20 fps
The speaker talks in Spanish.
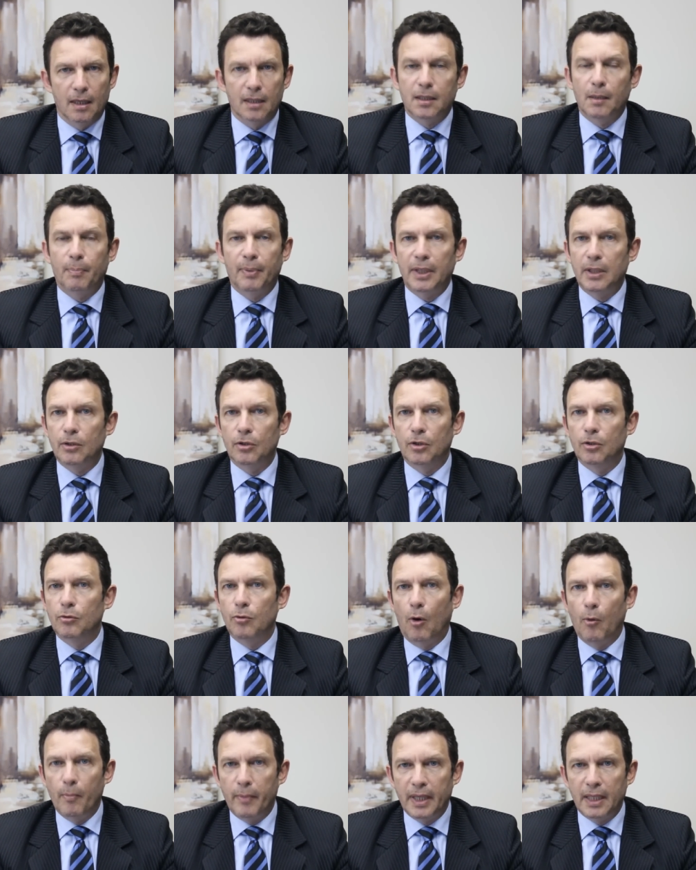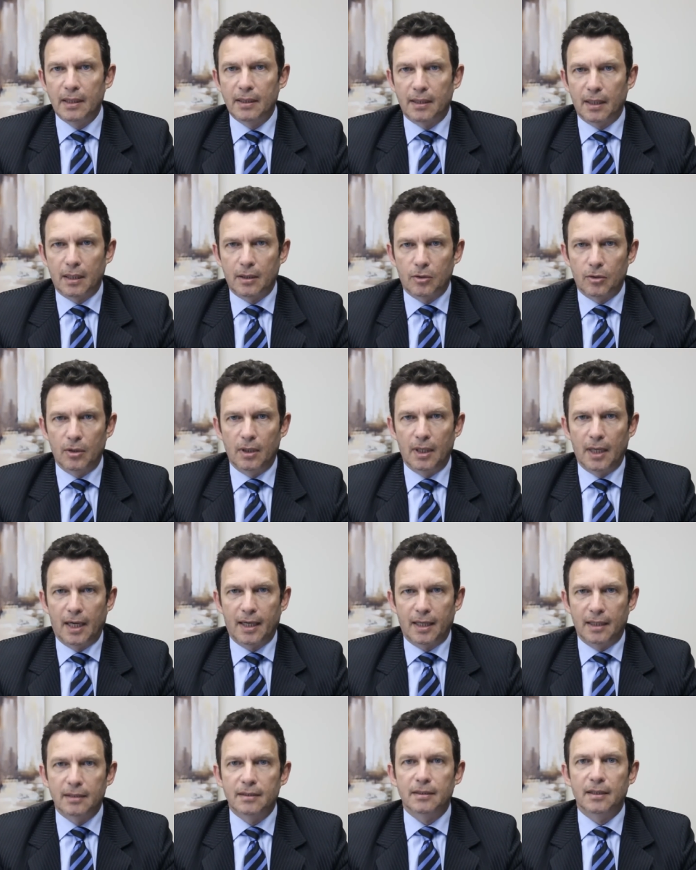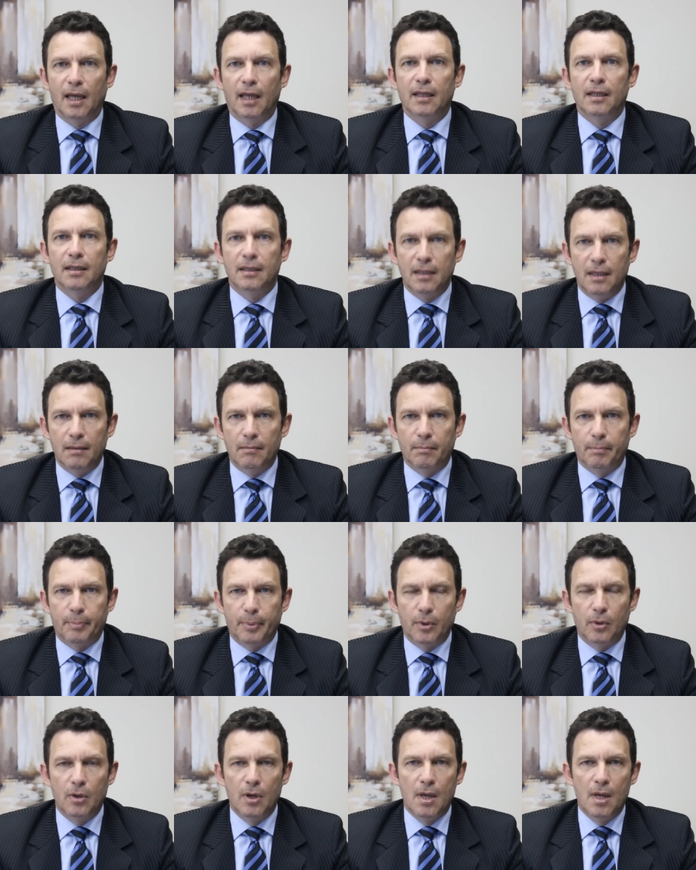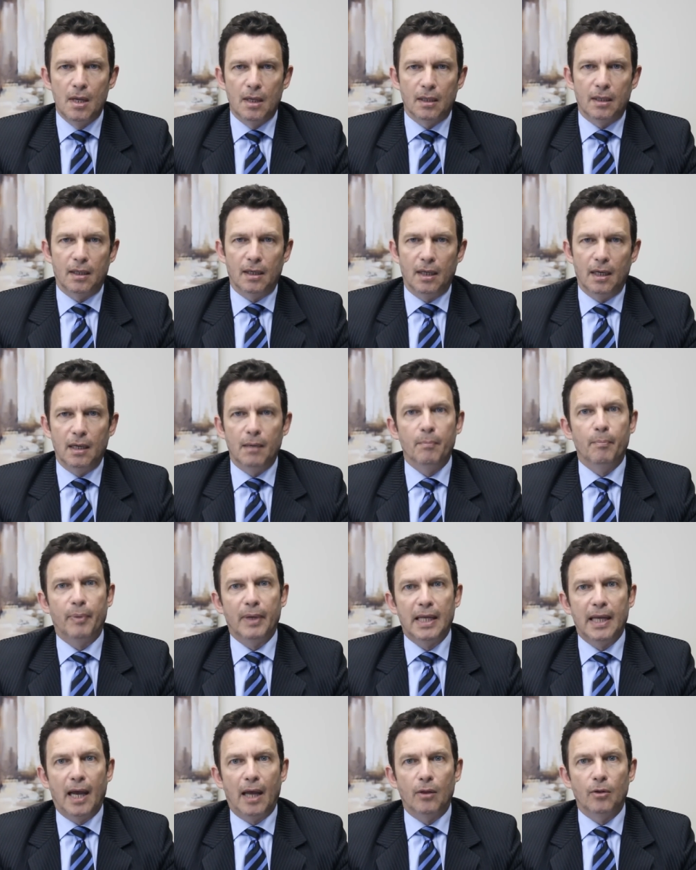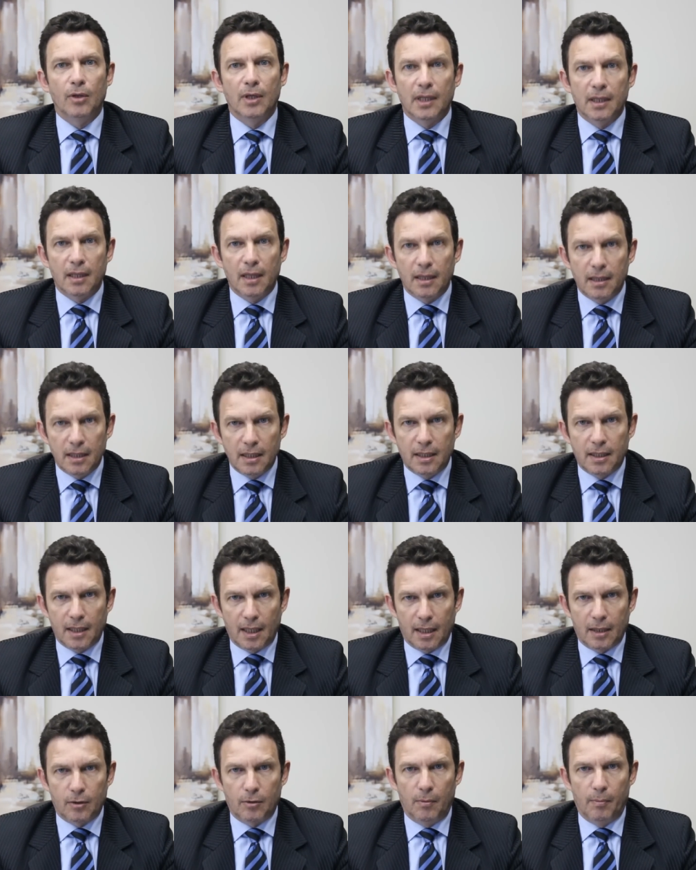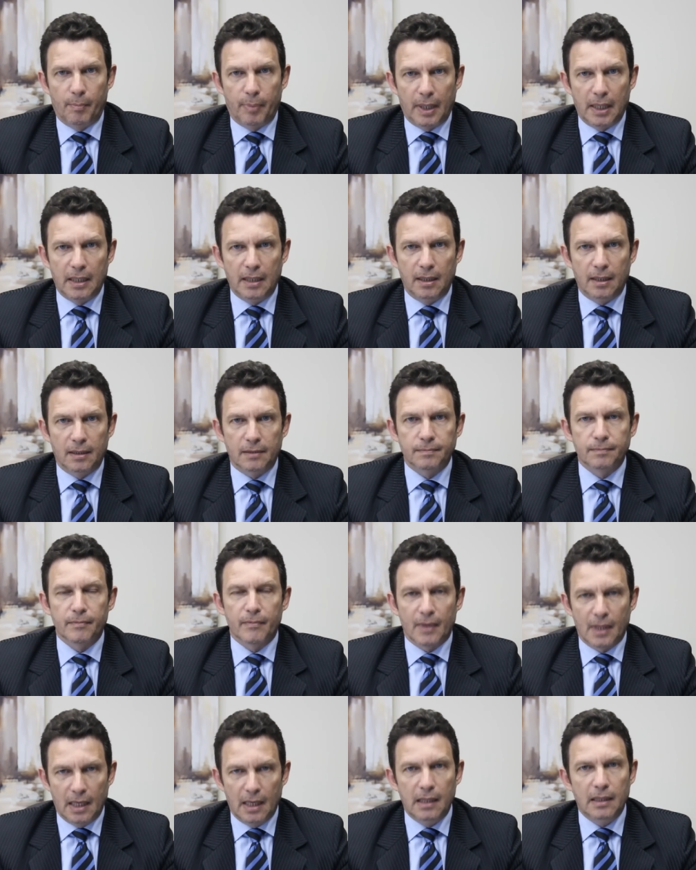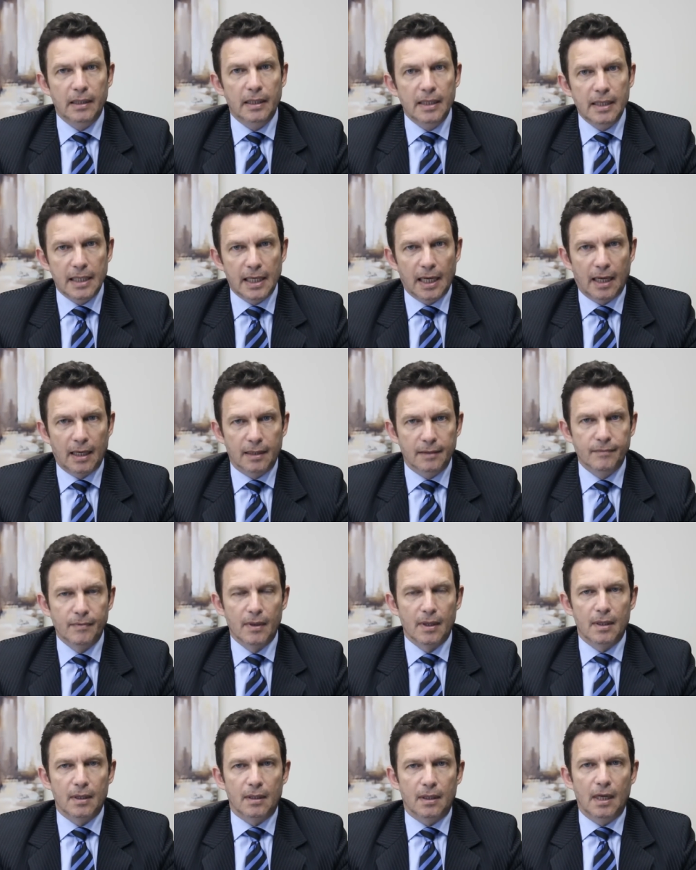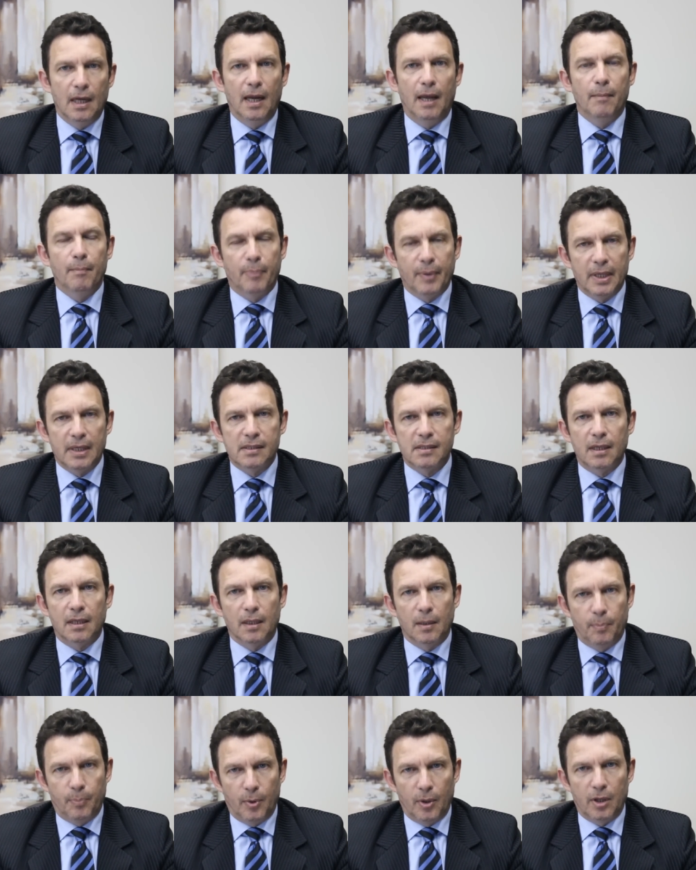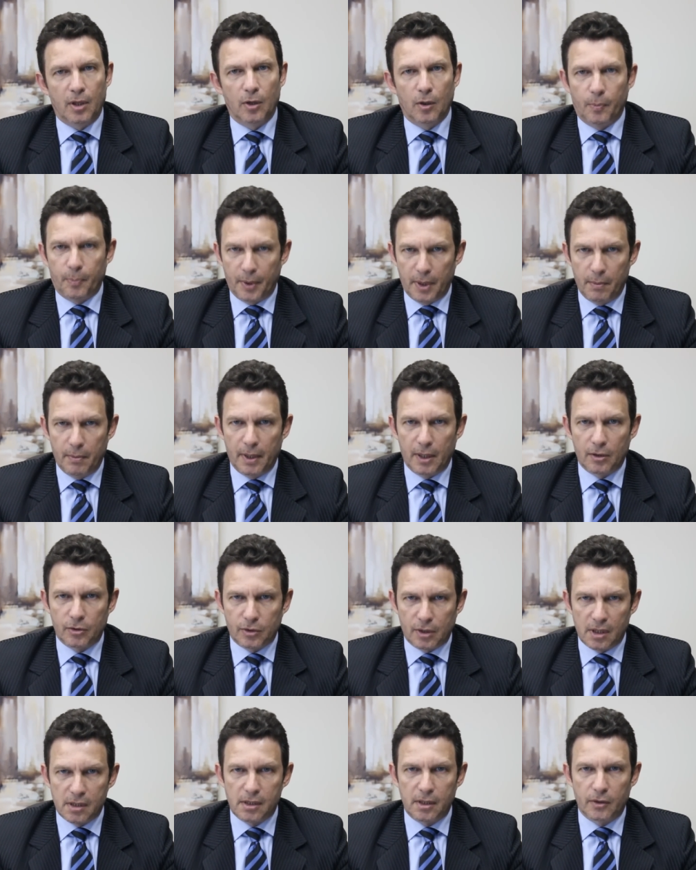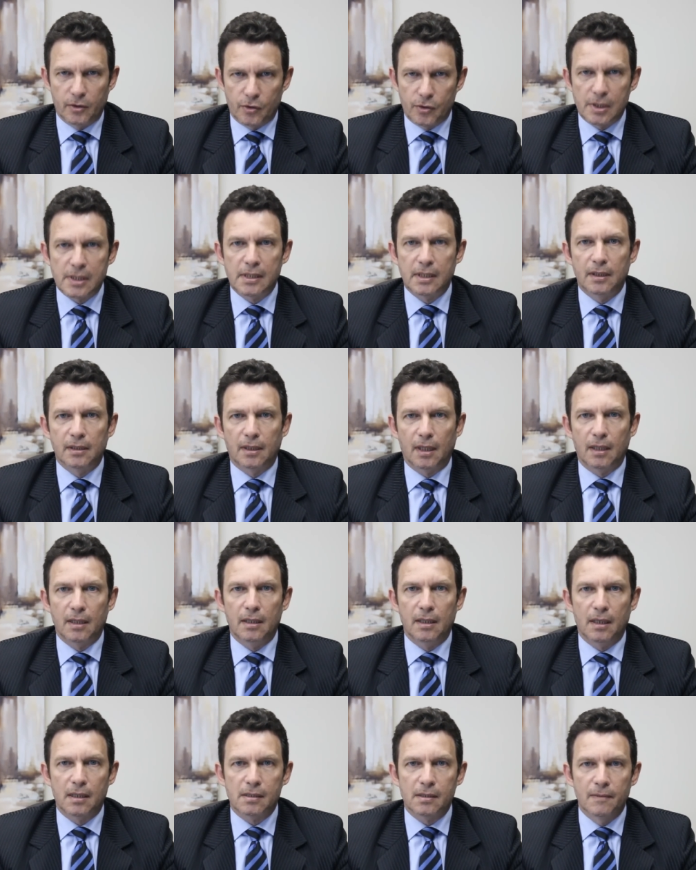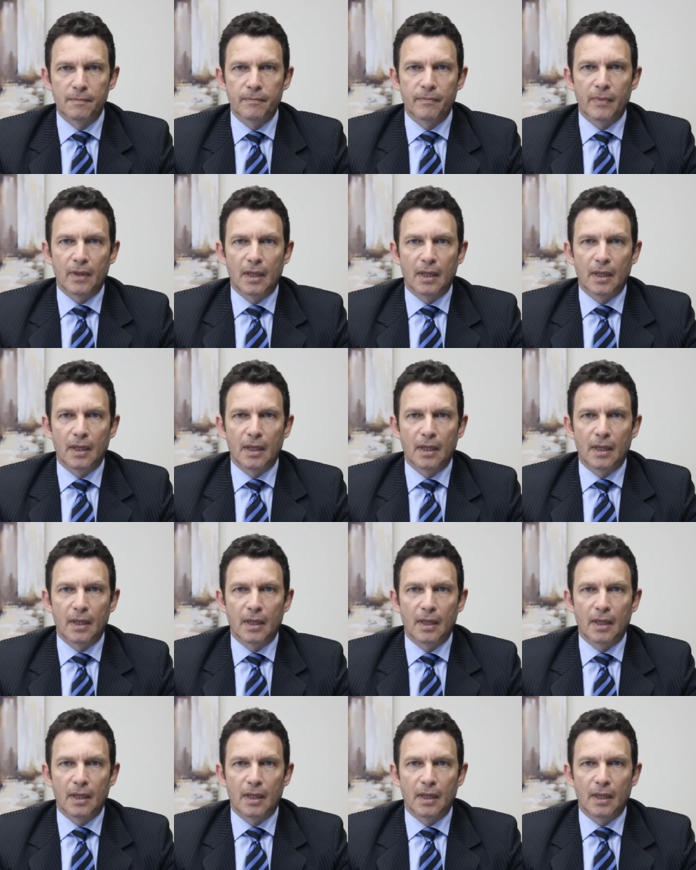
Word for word: Este periodo no aumenta con la cantidad de tiempo que el empleado le dedique a la compañía, es lineal. Y la empresa, después de los primeros 360 días,